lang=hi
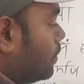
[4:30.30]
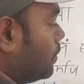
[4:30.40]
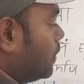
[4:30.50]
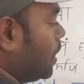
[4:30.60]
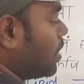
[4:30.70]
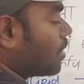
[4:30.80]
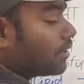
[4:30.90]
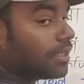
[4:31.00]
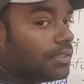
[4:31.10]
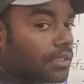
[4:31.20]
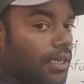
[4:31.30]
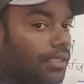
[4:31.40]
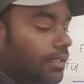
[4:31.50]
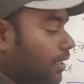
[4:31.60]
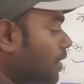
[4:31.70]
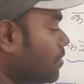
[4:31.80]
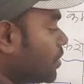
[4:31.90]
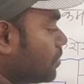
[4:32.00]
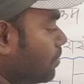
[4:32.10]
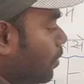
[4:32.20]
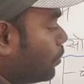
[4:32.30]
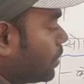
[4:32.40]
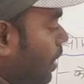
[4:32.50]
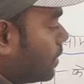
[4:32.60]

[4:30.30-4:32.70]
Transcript: झिल्लियों का तंत्र कहा जाता है क्योंकि इसमें बहुत सारा